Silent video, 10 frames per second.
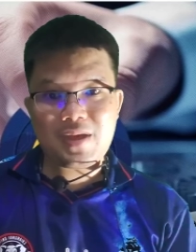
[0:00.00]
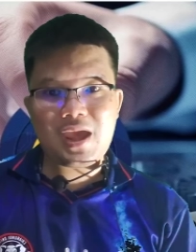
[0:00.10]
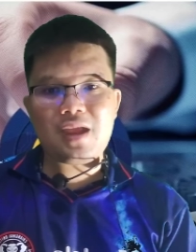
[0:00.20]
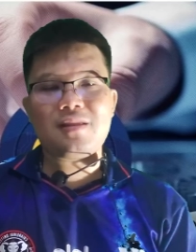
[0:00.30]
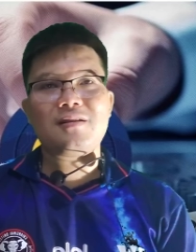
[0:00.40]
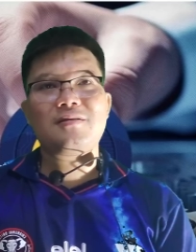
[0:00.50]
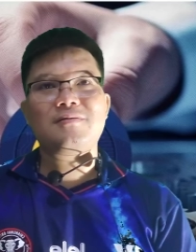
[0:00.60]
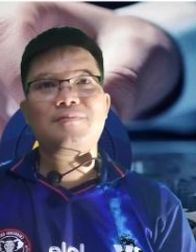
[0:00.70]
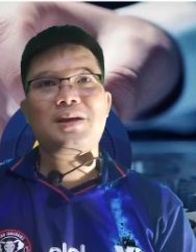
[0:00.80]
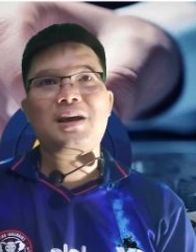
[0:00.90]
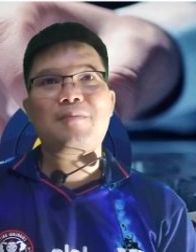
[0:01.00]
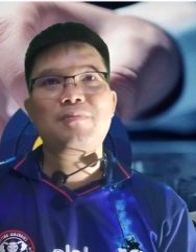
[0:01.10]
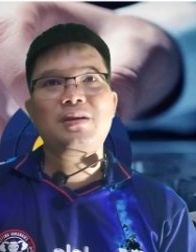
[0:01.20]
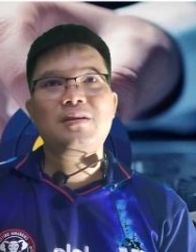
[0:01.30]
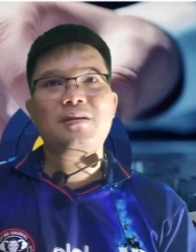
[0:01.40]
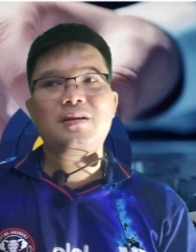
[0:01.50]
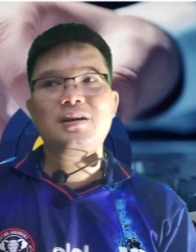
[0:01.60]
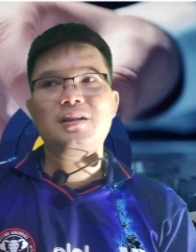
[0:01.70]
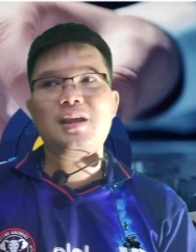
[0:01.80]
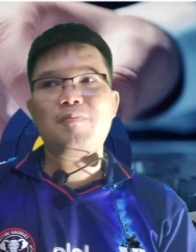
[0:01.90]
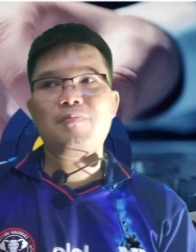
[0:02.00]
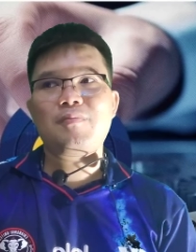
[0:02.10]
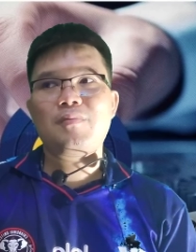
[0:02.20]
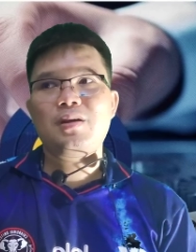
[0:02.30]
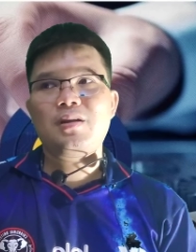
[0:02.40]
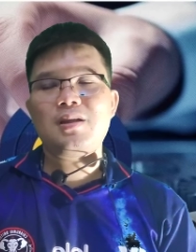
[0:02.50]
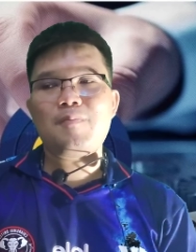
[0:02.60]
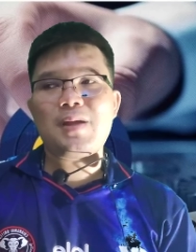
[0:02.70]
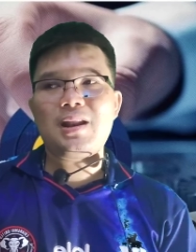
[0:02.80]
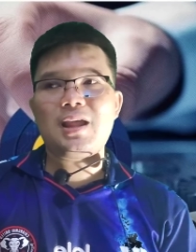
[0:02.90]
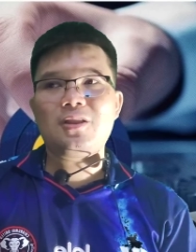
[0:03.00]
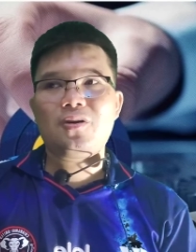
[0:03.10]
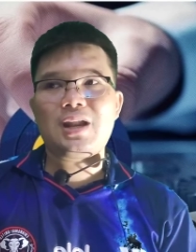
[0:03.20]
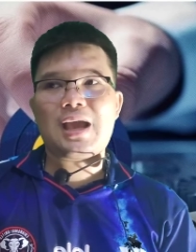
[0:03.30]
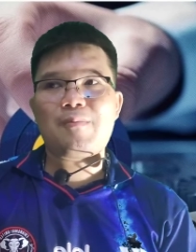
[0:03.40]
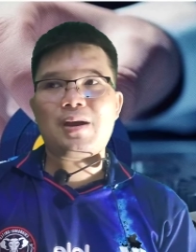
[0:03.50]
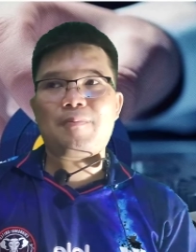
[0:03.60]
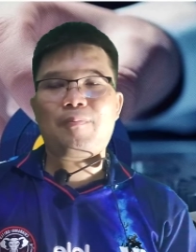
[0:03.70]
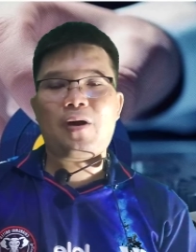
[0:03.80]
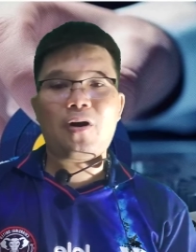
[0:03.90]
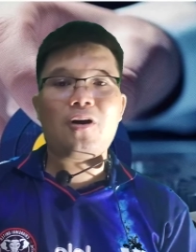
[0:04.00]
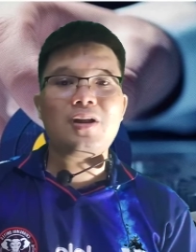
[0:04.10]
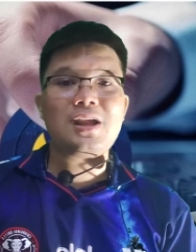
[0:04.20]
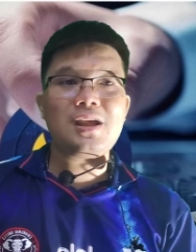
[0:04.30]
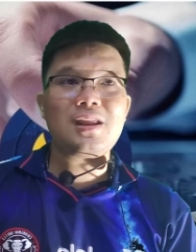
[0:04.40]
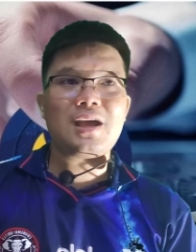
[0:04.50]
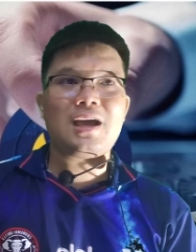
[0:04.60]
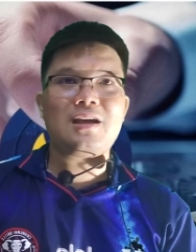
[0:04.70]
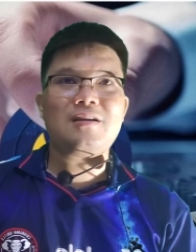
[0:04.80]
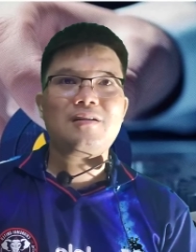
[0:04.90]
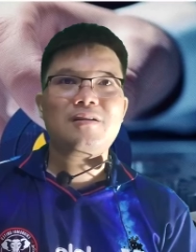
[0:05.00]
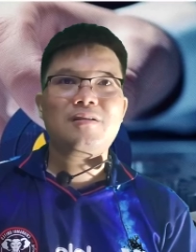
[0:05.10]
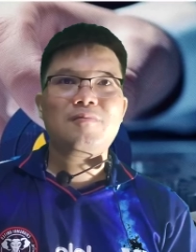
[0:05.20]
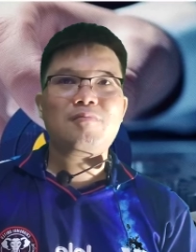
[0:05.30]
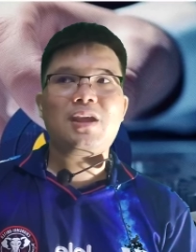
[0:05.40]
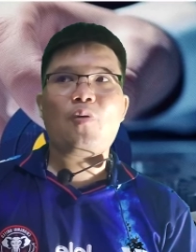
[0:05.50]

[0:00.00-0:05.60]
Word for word: ระเภทนะครับก็คือที่ที่เป็นเหรียญต้นน้ำอ่ะพอที่จะมี